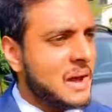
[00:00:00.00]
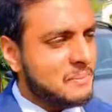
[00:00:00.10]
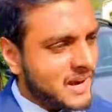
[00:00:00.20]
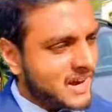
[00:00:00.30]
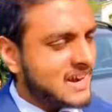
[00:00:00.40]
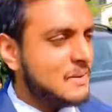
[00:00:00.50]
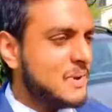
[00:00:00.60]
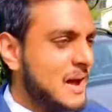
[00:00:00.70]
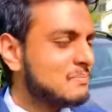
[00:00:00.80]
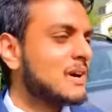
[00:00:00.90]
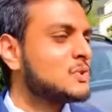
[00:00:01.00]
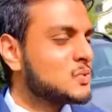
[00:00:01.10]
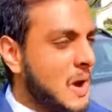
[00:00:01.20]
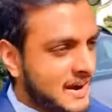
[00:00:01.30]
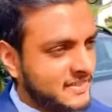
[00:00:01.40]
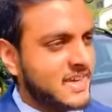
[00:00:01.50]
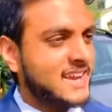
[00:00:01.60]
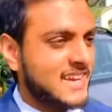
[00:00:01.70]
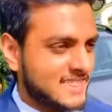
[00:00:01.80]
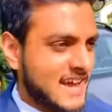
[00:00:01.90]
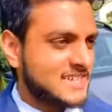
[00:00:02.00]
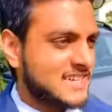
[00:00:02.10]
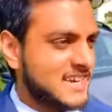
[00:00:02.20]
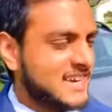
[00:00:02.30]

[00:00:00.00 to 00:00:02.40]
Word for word: अमेरिका में आपका स्वागत है नेताजी